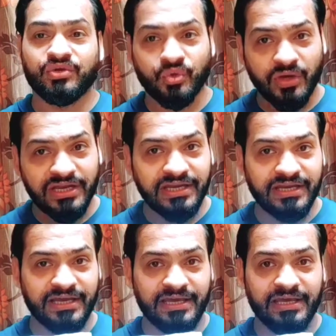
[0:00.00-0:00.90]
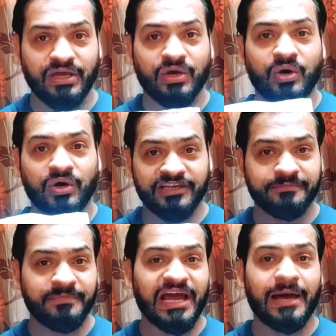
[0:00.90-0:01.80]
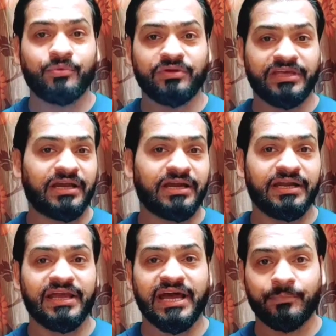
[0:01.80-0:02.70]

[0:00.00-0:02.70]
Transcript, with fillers: टुकड़ा लेना है और इसमें आपको क्या करना है